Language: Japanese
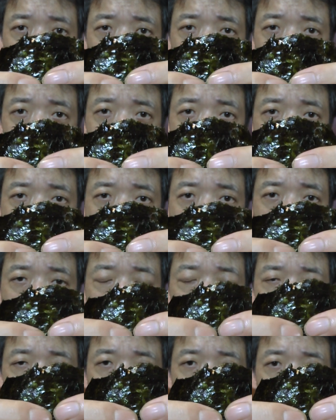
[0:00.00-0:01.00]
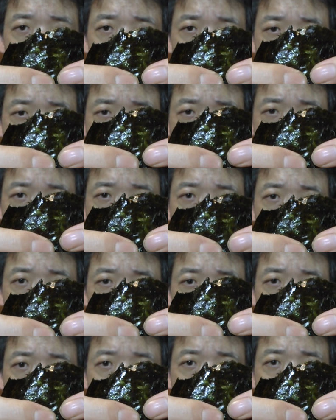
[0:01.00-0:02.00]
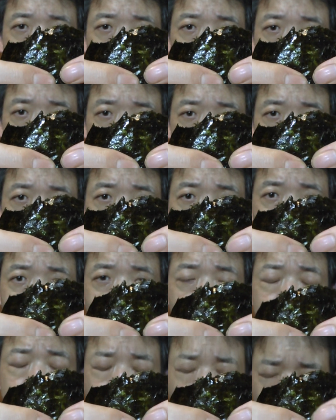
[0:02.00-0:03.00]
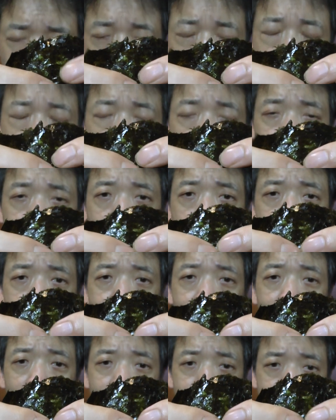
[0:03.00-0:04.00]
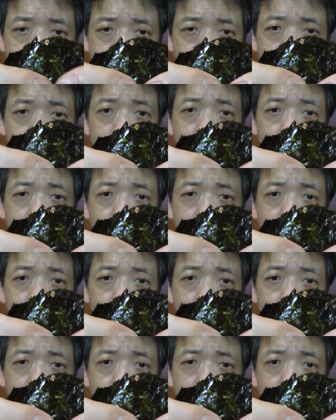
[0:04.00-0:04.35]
海苔はすごいパリパリしてるんですけれども、すごいいい香りがしてまいります。